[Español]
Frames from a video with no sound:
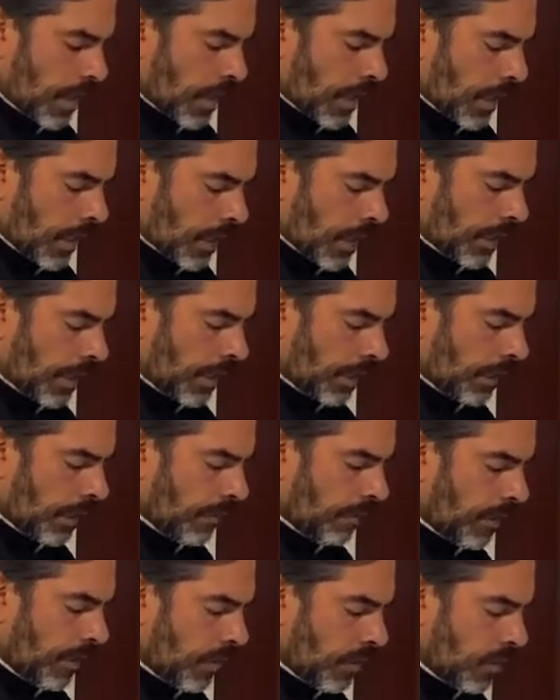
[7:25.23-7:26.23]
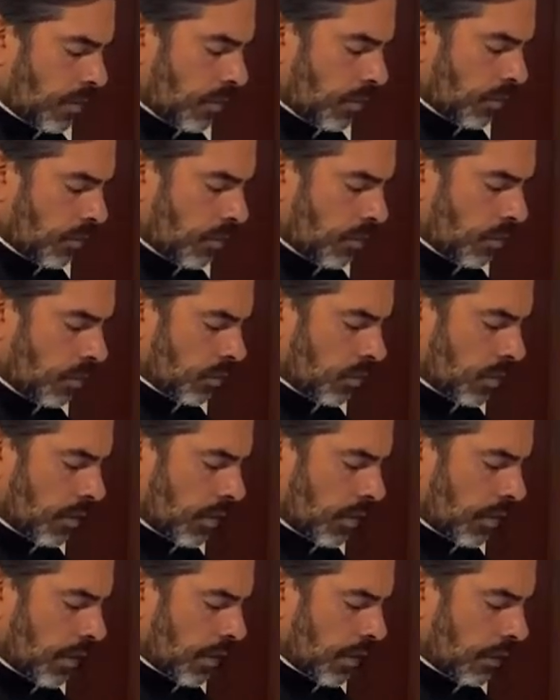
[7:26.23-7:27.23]
Alégrate Virgen
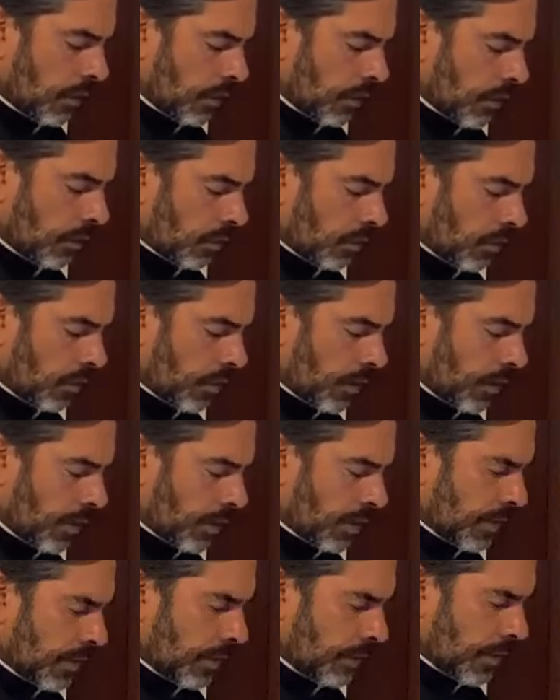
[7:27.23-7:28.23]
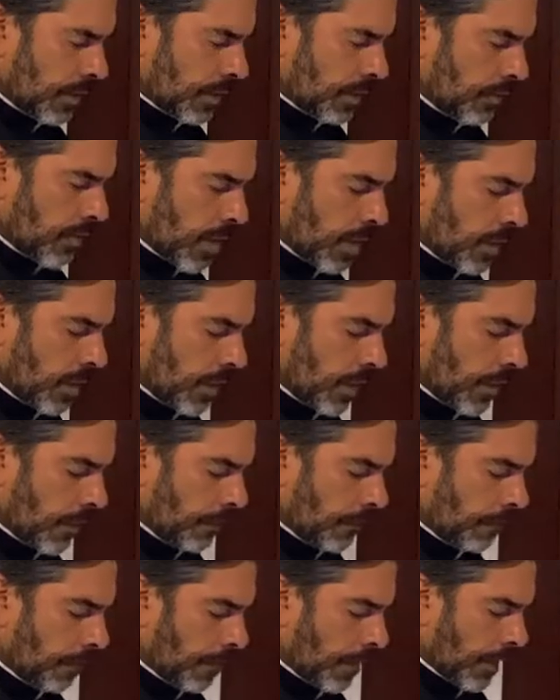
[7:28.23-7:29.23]
gloriosa, entre todas la más bella.
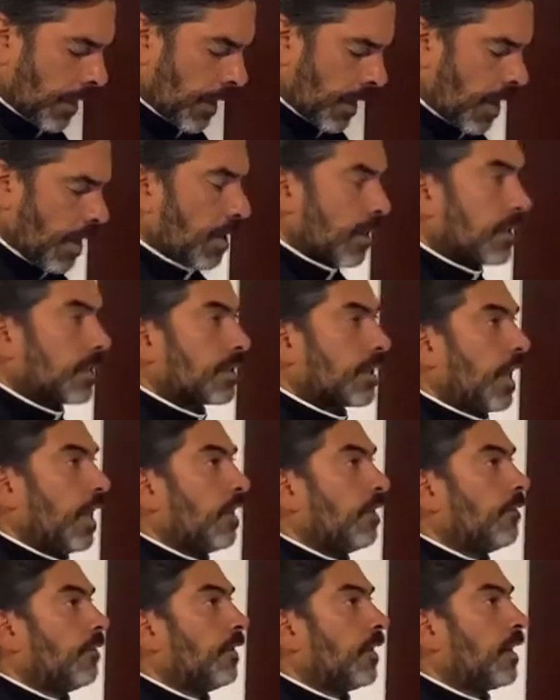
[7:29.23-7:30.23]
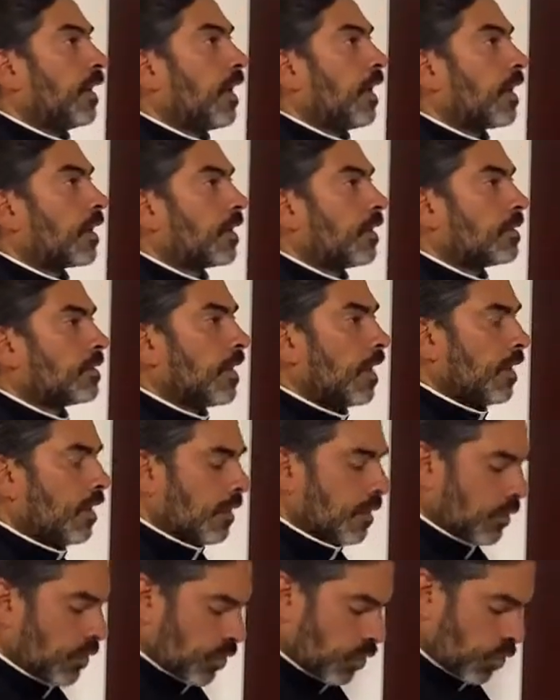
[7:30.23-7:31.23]
Salve, agraciada
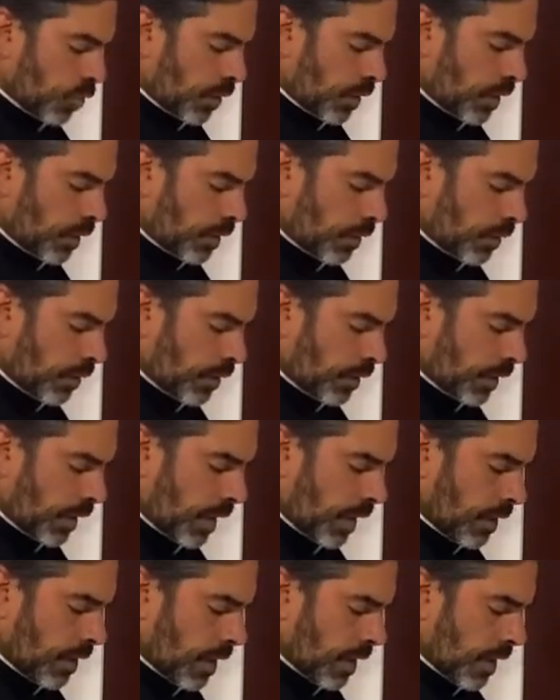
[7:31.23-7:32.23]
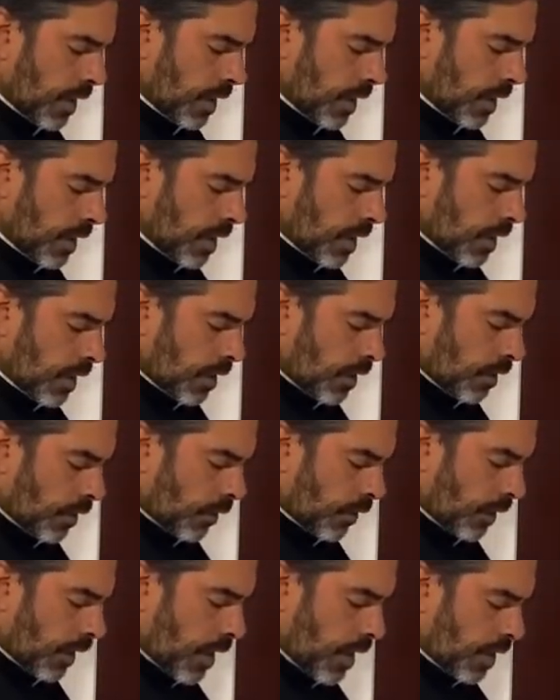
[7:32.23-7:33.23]
doncella,
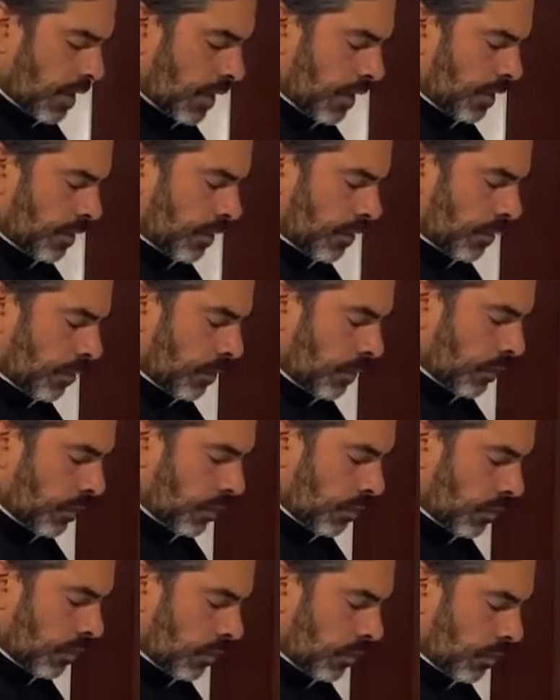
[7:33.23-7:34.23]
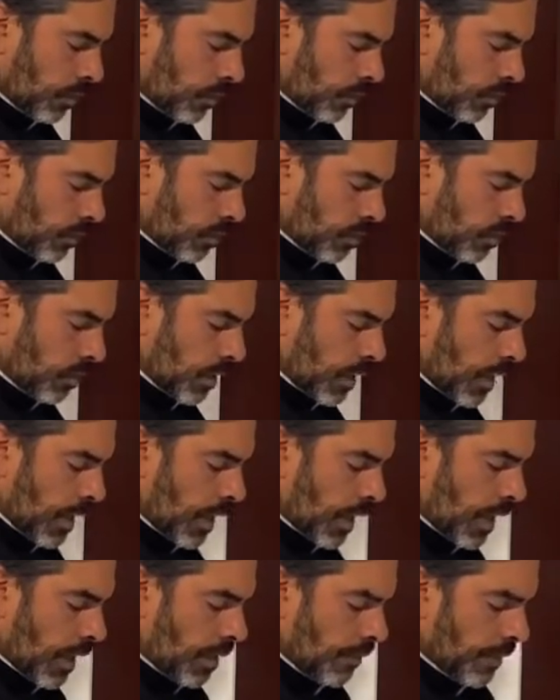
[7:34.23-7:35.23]
ruega Cristo por nosotros.
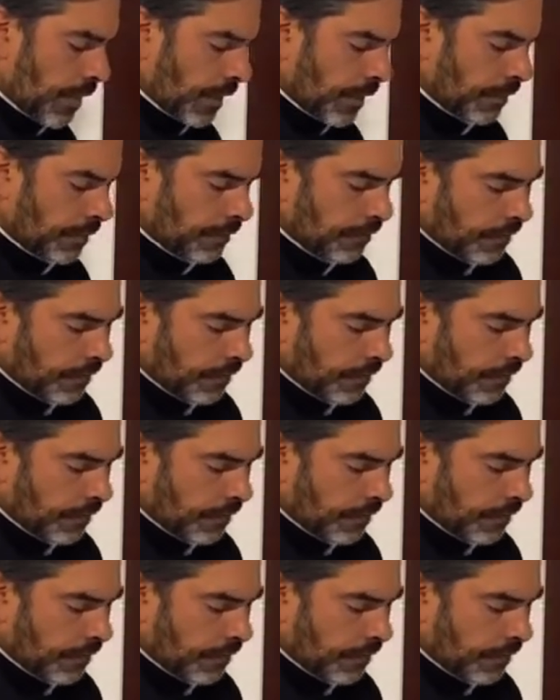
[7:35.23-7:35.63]
Amén.